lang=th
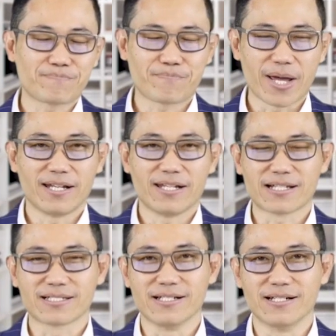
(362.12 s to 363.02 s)
บเป็นห
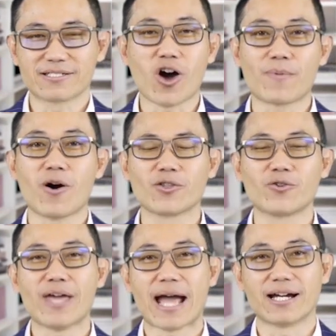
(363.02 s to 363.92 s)
นังสือตอบข้อ
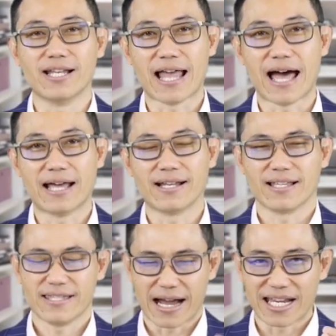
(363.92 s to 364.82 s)
โต้แย้งเงินล้าน
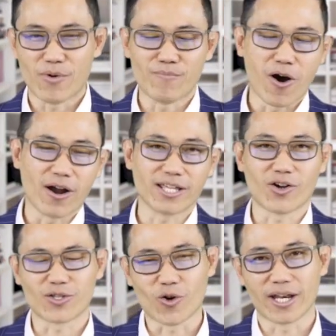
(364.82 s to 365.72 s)
อย่างที่ผมบอกใน
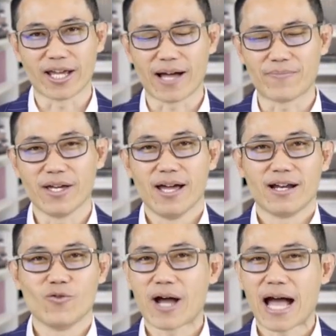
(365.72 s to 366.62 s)
ตอนต้นนะครับ
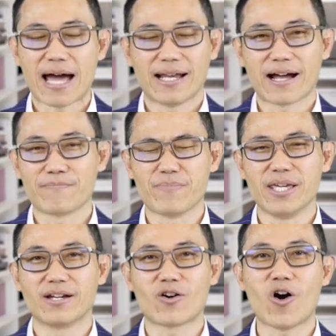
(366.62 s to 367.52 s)
ลูกค้านะครับ
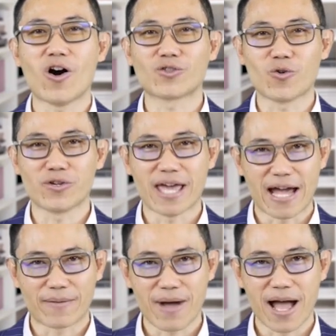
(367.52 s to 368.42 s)
มีข้อโต้แย้
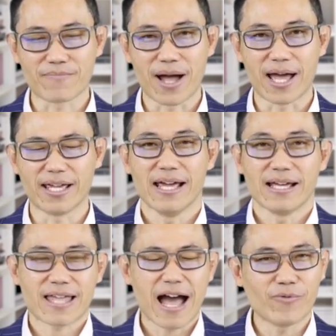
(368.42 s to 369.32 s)
งมากมาย
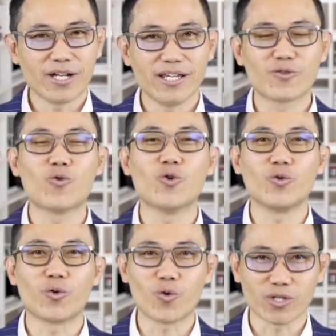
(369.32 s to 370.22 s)
ถ้าวันนี้คุณ
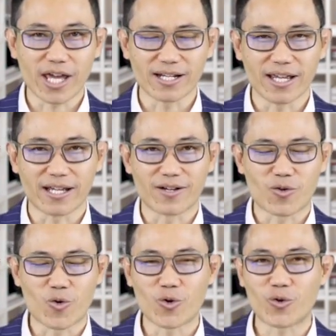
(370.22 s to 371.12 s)
รู้เทคนิค
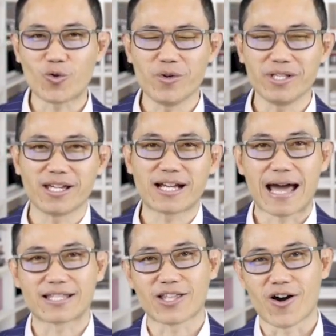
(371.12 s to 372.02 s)
คุณรู้วิธี
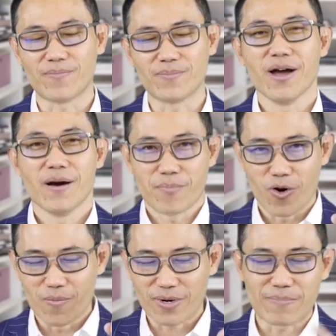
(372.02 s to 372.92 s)
การตอบผ
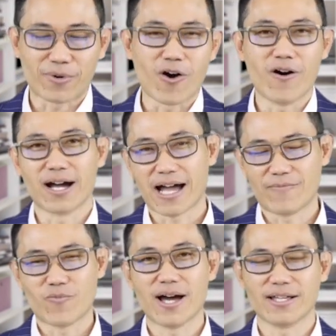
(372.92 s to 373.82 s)
มรับรองครั
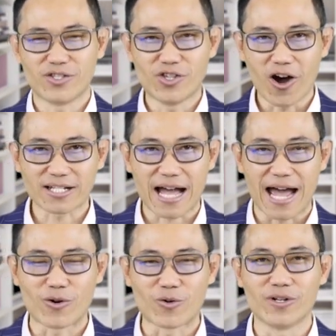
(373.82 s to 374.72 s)
บว่ายอดขา
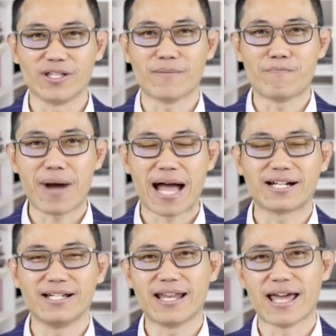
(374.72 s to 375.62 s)
ยของคุณจะมาก
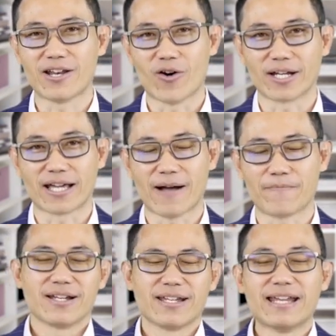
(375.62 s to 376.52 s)
ขึ้นแน่นอนครับ
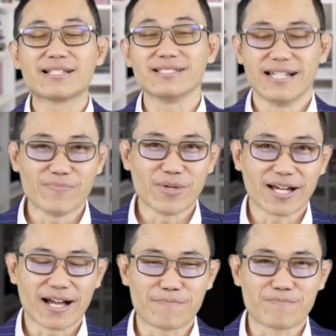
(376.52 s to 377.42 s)
ในหนังสือเล่มนี้
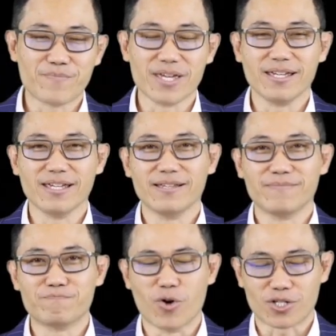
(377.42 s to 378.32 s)
นะครับมี
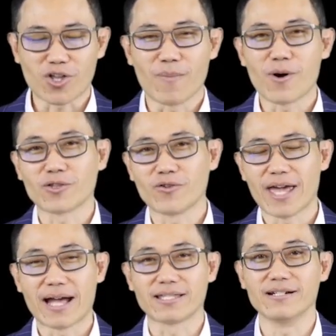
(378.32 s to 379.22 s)
บทตอบข้อโต้
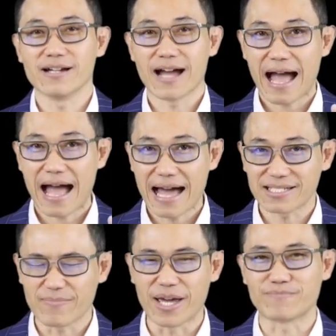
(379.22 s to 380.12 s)
แย้งถึง
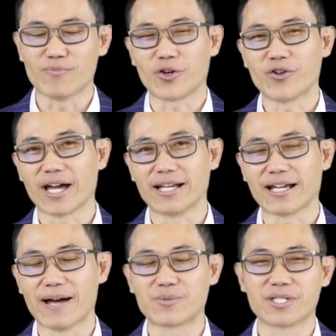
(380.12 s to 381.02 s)
51 บทด้วยกัน
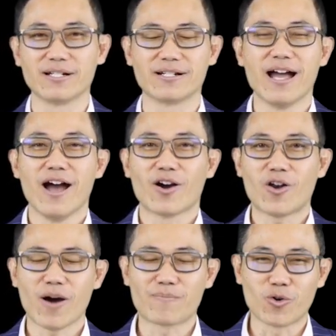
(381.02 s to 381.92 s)
ครับซึ่ง
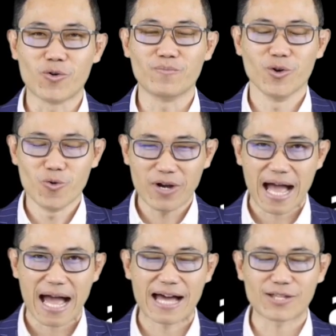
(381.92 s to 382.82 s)
ครอบคลุมลูก
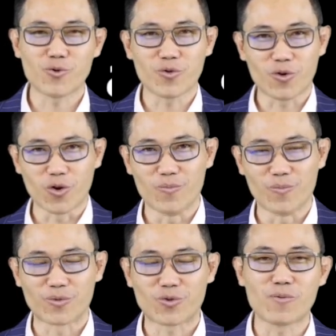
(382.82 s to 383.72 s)
ค้าทุกกลุ่ม
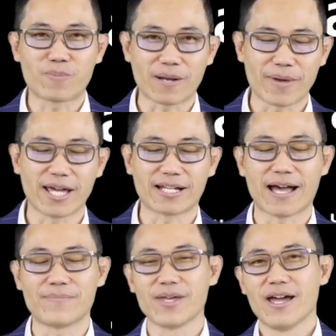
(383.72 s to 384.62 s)
ทุกประเภท
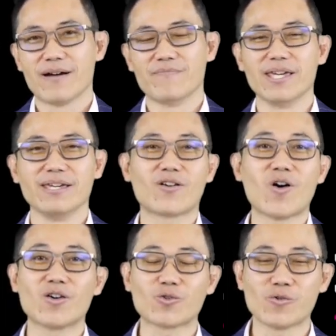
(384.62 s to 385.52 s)
ครับ มี
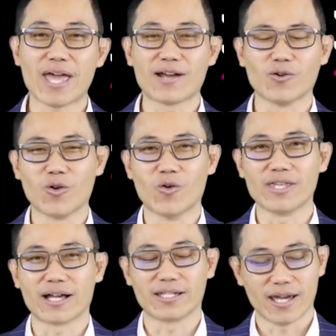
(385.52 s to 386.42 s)
ข้อโต้แย้งโห
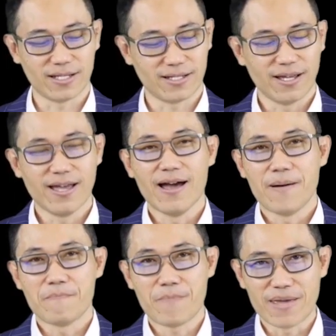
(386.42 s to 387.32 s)
ลๆอย่างเช่น
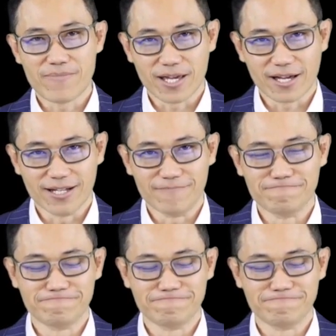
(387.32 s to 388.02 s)
ไม่มีเงิน